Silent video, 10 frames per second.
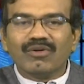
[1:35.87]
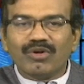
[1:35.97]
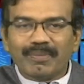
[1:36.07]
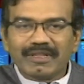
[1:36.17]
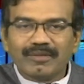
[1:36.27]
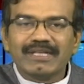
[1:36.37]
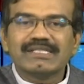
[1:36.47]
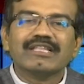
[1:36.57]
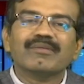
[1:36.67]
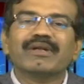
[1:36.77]
ஒரு பத்து
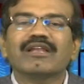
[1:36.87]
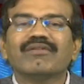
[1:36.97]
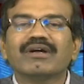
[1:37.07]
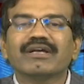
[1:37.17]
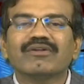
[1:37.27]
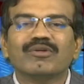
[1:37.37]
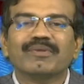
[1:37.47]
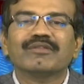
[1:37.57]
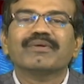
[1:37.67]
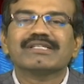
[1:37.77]
பேர் சேர்ந்து மண்ணல்லுவாங்க
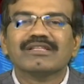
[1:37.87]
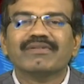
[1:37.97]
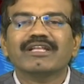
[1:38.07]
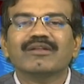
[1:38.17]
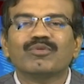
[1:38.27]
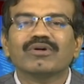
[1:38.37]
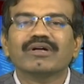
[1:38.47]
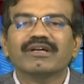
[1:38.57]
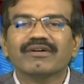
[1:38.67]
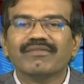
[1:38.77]
ஒரு பத்து பேர் சேர்ந்து வண்டியில்
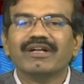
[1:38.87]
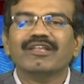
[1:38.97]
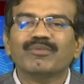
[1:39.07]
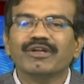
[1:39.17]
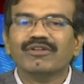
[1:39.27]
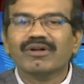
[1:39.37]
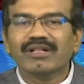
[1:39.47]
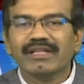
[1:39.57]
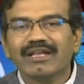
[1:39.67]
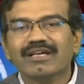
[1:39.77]
போடுவாங்க வண்டி போய் இன்னொரு
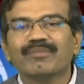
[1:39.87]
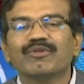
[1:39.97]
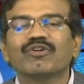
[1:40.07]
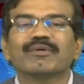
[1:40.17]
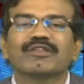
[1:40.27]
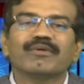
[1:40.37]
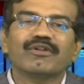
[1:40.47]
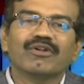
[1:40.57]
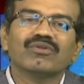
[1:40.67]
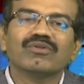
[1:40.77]
இடத்துல இறக்குறப்ப இன்னொரு பத்து
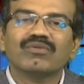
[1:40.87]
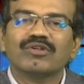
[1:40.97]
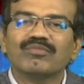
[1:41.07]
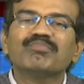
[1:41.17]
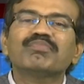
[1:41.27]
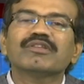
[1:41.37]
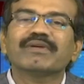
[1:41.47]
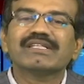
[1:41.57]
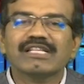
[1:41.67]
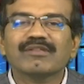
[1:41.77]
பேர் வேணும் ஒரு முப்பது
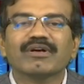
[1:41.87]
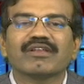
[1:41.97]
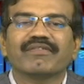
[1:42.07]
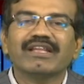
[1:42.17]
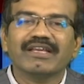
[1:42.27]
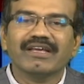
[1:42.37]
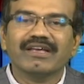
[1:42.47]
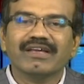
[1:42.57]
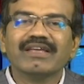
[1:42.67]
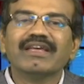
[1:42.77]
பேர் சேர்ந்து பார்க்குற வேலையை
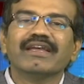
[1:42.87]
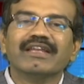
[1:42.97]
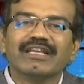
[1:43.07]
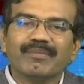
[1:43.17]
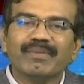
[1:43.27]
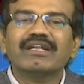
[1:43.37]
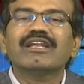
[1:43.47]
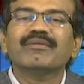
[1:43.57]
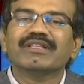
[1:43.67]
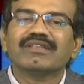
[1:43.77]
இன்றைக்கி
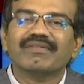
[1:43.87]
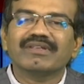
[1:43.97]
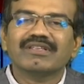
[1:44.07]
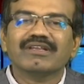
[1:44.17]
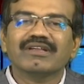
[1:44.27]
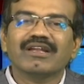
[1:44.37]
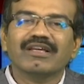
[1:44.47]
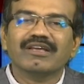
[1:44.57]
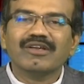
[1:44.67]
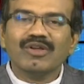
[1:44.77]
மண்ணல்லும் இயந்திரம்
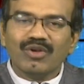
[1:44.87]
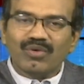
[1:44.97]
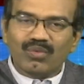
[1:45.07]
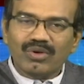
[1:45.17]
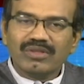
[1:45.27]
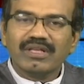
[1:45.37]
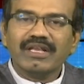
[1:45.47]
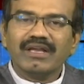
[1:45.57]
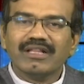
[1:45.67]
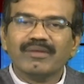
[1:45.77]
வந்துட்டதுனால
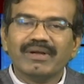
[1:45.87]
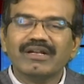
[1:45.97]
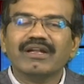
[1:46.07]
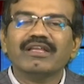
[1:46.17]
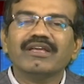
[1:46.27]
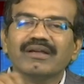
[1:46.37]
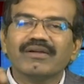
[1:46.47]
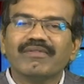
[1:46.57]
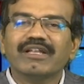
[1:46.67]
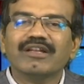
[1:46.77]
ஒருத்தரே அந்த மண்ணள்ளி
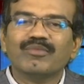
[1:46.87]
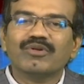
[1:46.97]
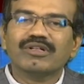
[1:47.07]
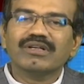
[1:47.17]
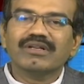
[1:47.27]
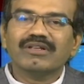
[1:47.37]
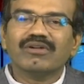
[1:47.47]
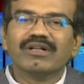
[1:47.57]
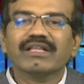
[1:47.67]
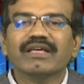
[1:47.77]
வண்டியில் போட்டு
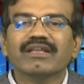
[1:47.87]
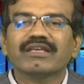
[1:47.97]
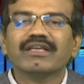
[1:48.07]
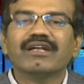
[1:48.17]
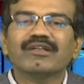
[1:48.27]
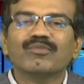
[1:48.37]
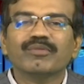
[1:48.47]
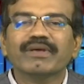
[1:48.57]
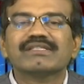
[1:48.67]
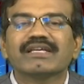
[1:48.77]
இன்னொரு இடத்துல இறக்கி ரெண்டு
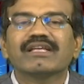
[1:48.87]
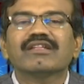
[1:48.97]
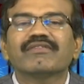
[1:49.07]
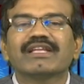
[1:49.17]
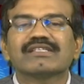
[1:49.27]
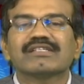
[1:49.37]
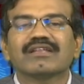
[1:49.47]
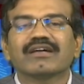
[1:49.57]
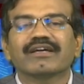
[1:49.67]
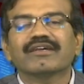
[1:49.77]
மூணு பேர் சேர்ந்து அந்த வேலையை
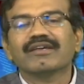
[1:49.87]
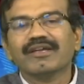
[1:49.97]
செஞ்சுறாங்க